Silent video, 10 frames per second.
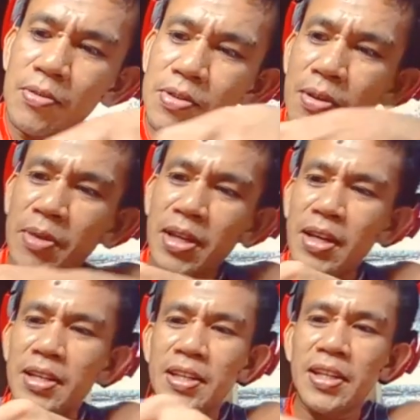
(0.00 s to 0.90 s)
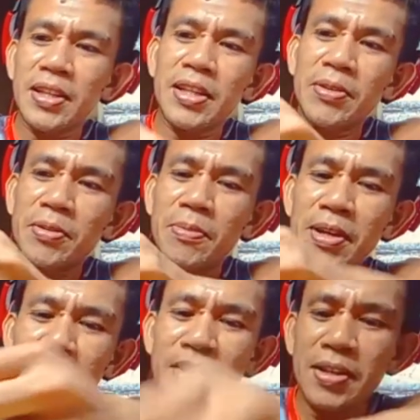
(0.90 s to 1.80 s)
Unsa may nga ni tinuod
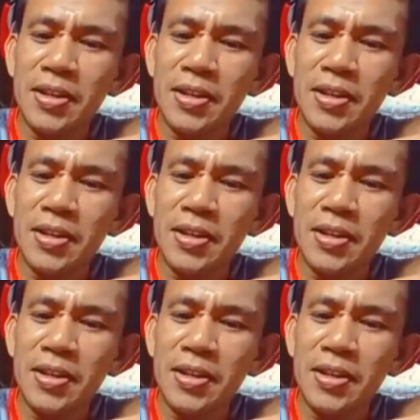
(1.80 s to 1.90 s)
ba?